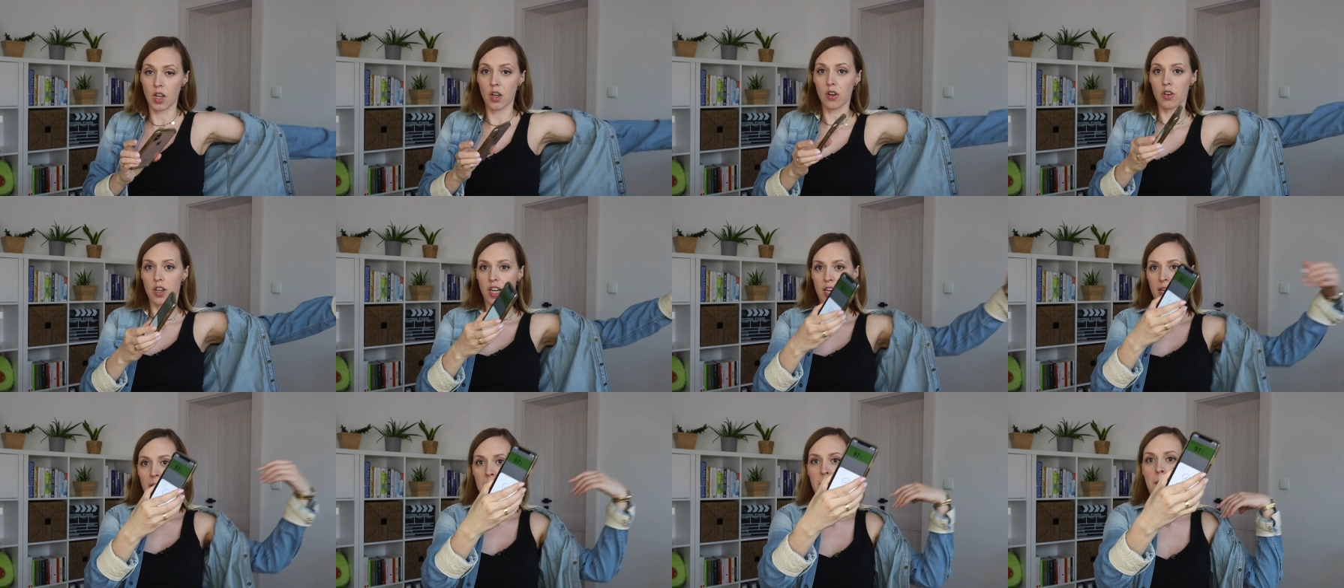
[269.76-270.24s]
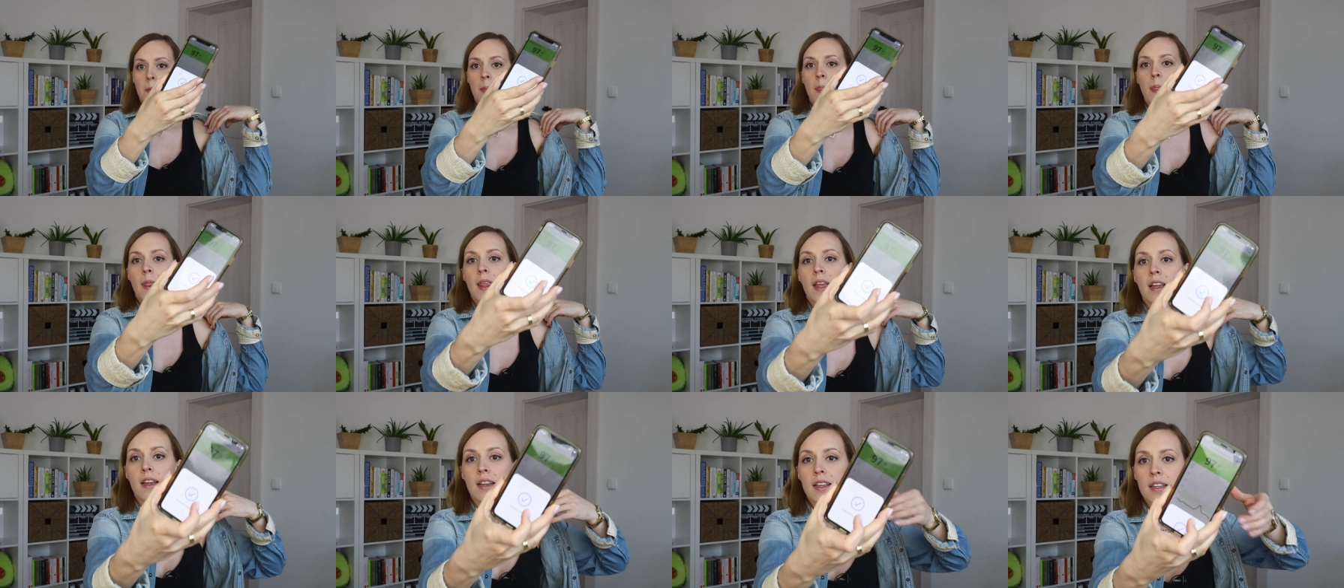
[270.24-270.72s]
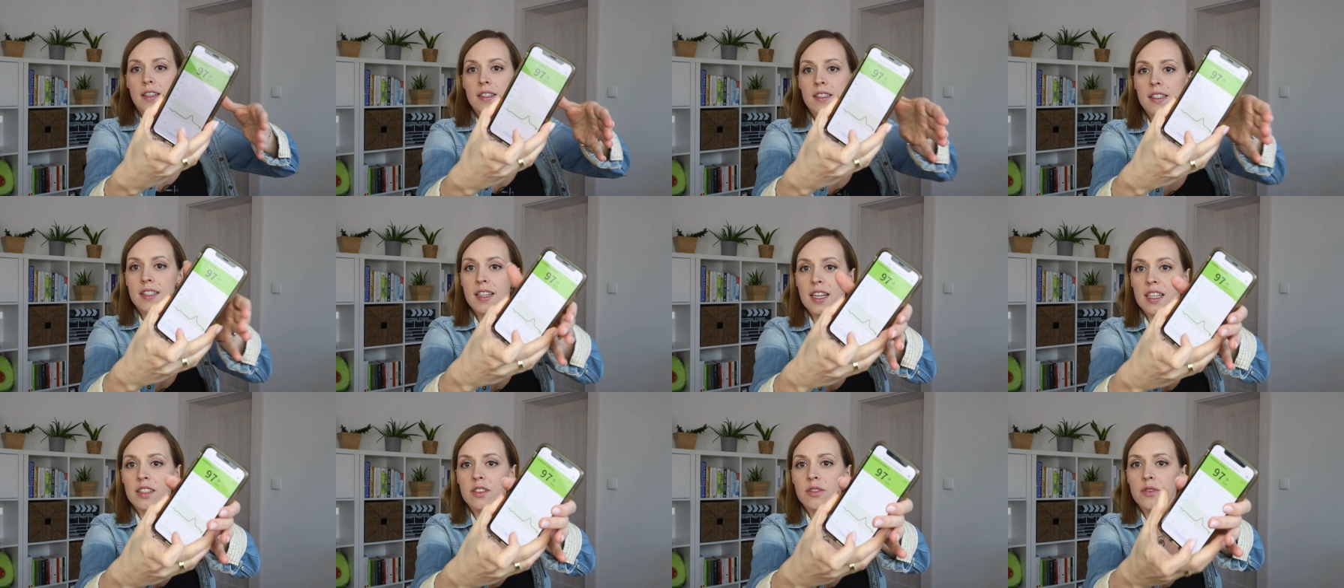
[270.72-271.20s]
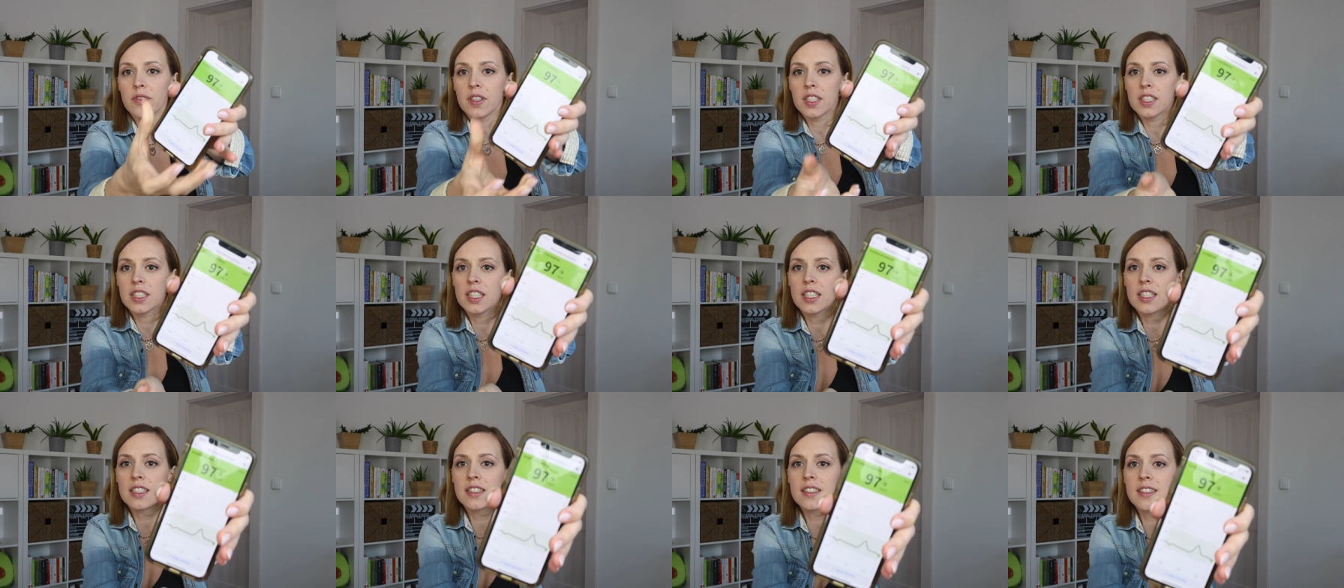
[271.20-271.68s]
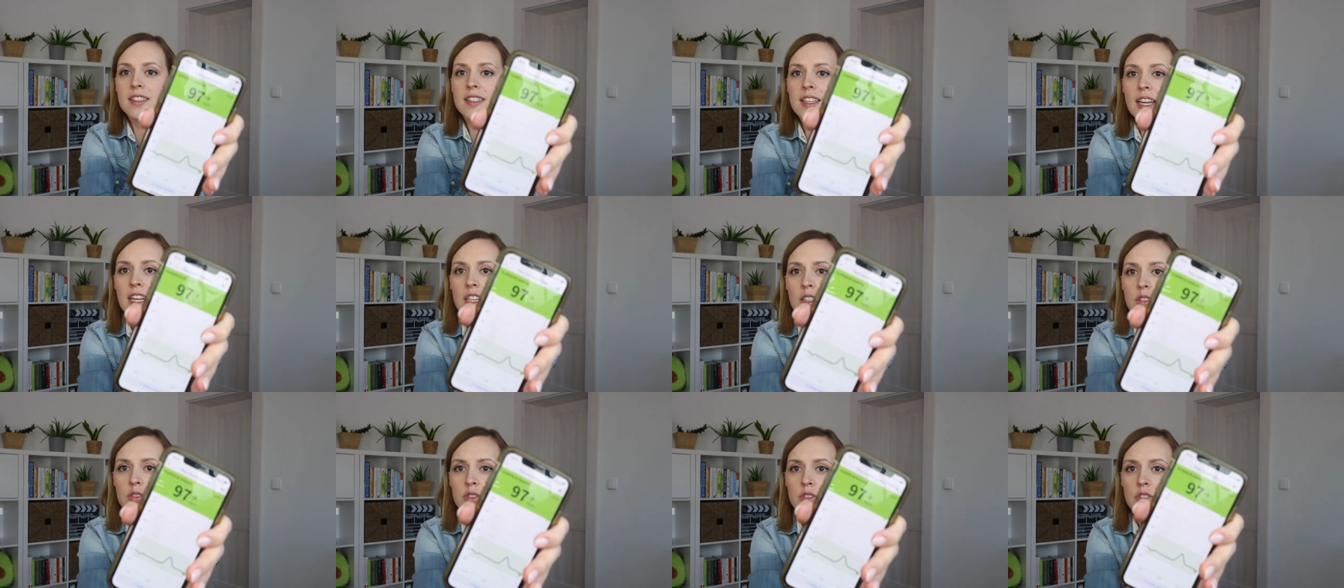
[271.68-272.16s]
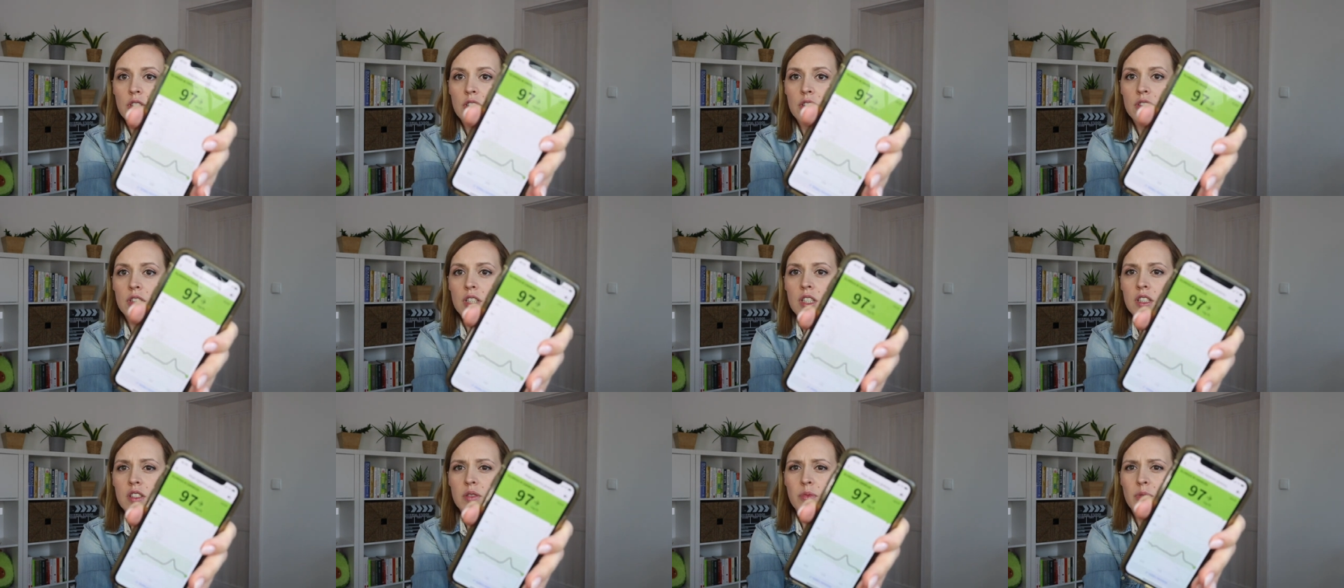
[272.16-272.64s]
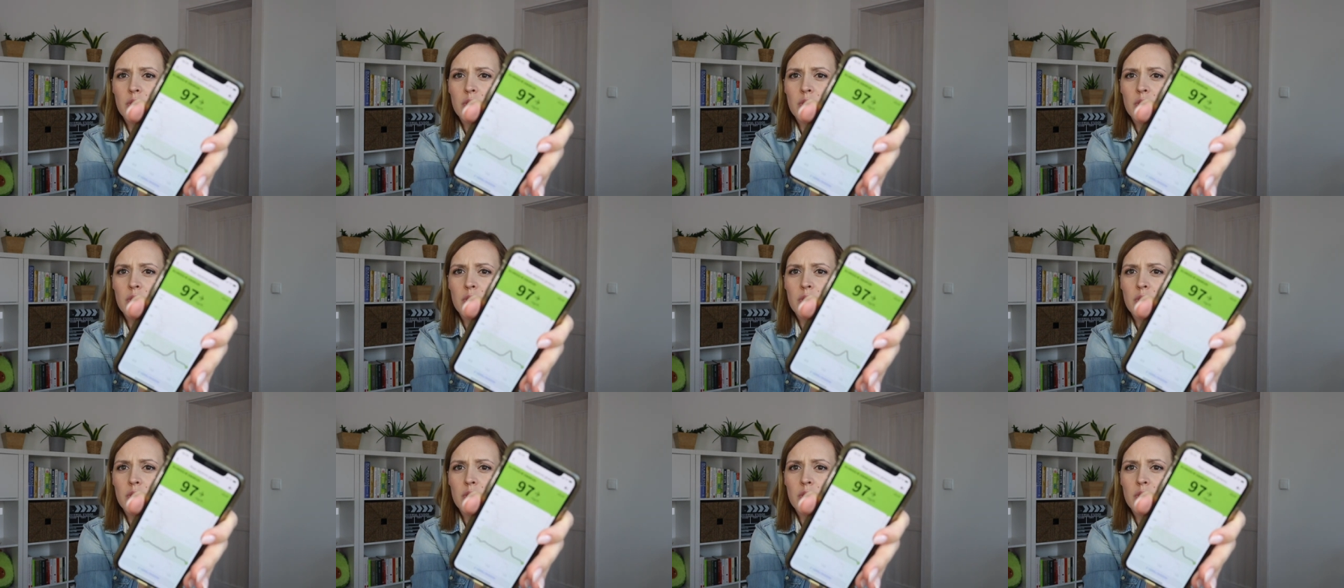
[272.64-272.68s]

OK. Skanowanie zakończone,